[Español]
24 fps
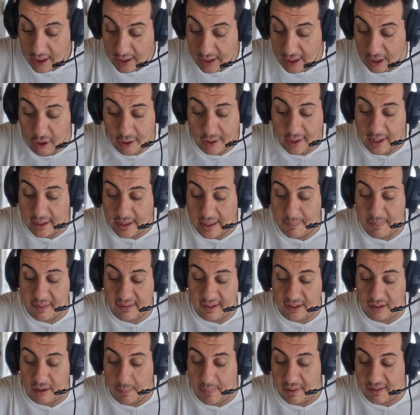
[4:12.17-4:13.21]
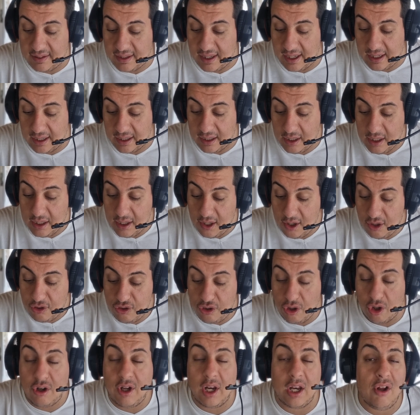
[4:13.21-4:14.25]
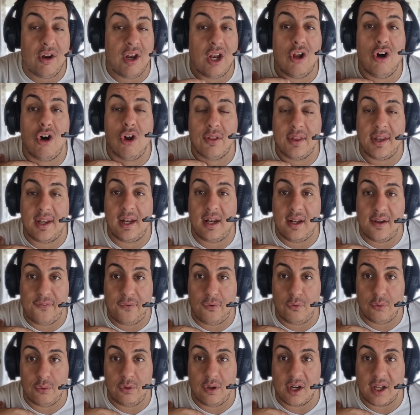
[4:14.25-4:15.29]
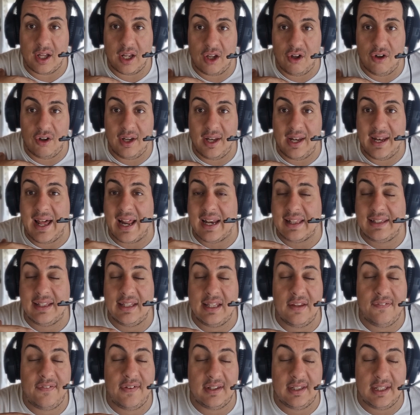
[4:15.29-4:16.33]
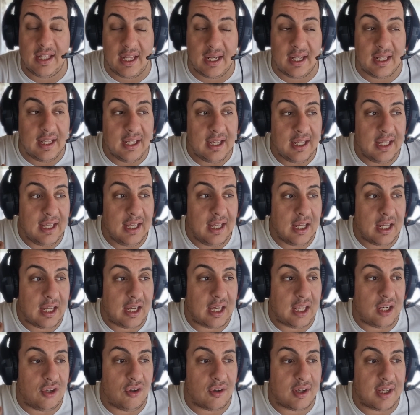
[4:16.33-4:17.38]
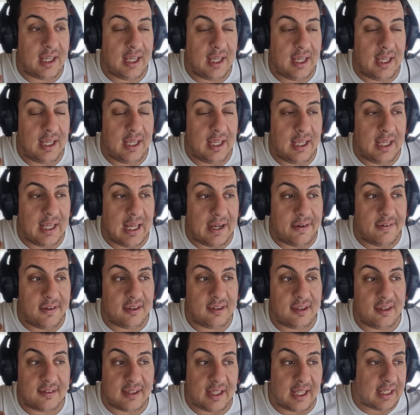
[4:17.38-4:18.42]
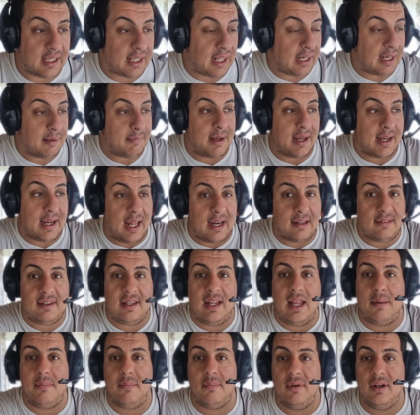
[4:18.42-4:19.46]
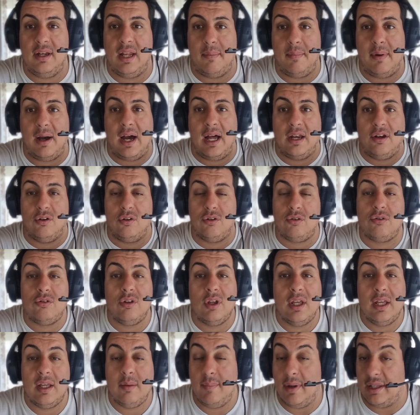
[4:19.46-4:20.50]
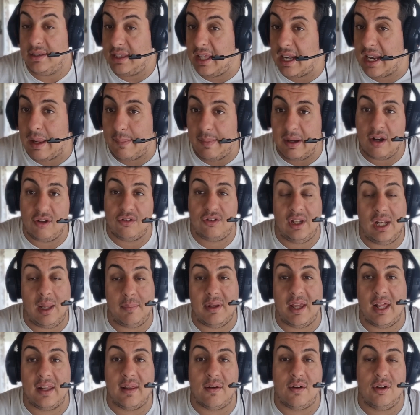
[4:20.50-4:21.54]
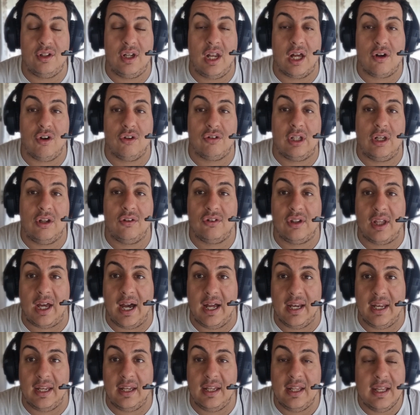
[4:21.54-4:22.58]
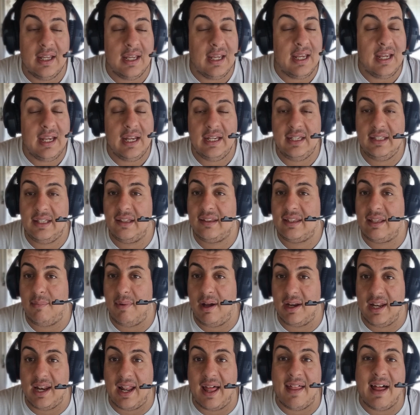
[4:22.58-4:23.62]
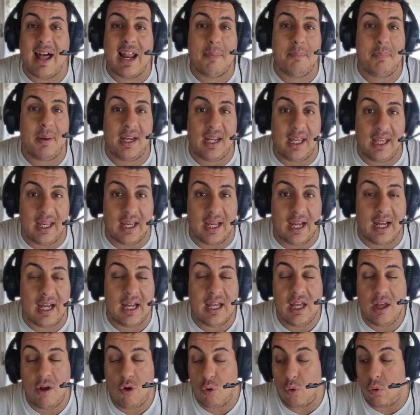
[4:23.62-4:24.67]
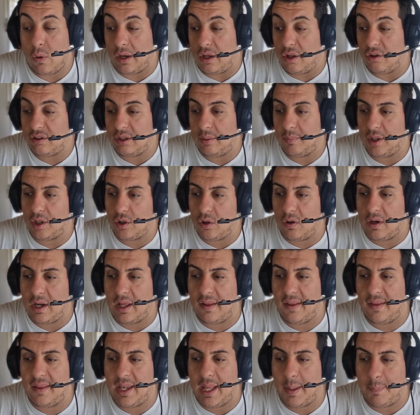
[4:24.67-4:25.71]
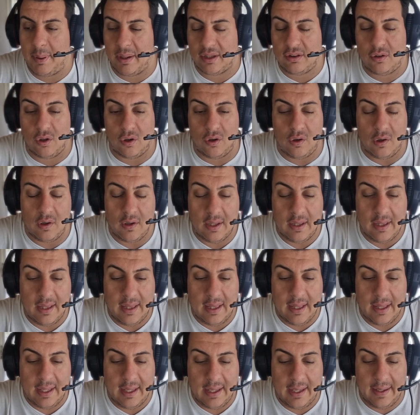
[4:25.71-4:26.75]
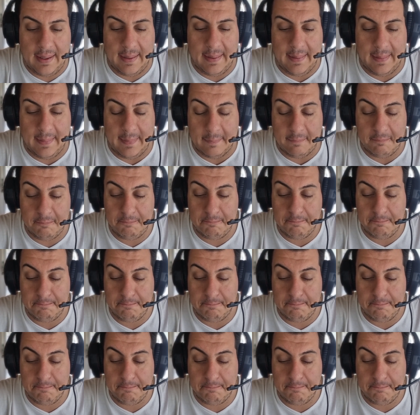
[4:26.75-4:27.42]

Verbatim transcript: Y es lo que le está empezando a pasar. Yo creo en el orden del fútbol, creo en el arte de defender, creo que a veces hay que remangarse las, manos, meter las manos en la mierda cuando las cosas no salen y de esa manera dar pelea cuando se mejora desde el aspecto eh,